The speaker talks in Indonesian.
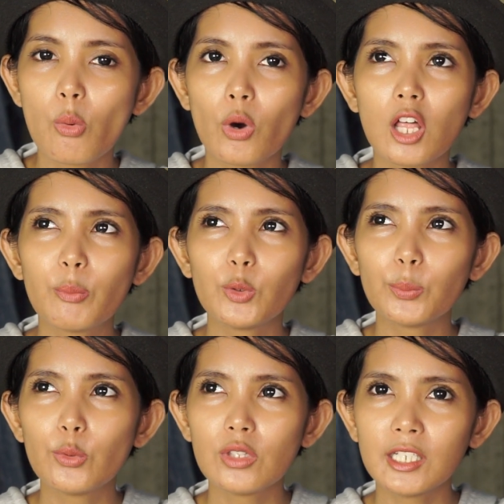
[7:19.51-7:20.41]
walaupun
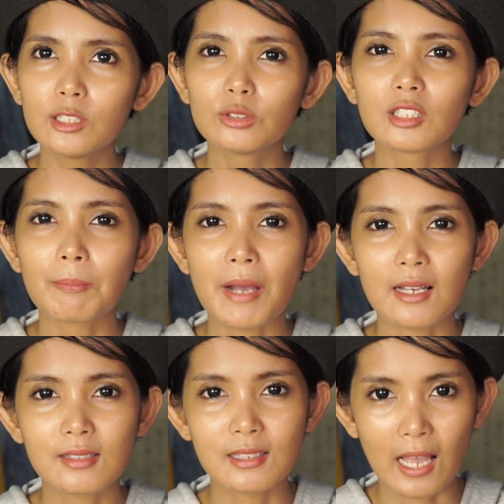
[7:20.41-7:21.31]
punya itu
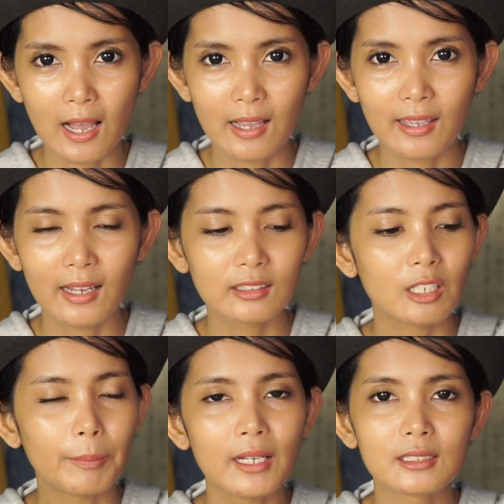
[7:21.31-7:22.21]
terpaksa ya
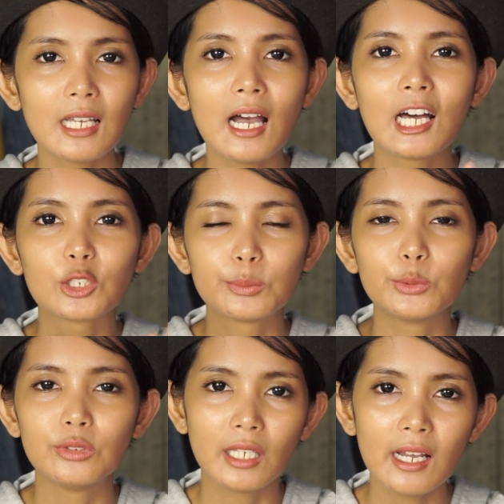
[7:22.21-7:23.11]
terpaksa harus
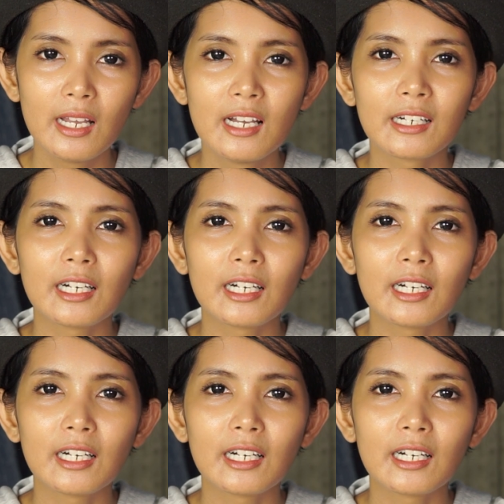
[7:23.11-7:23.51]
punya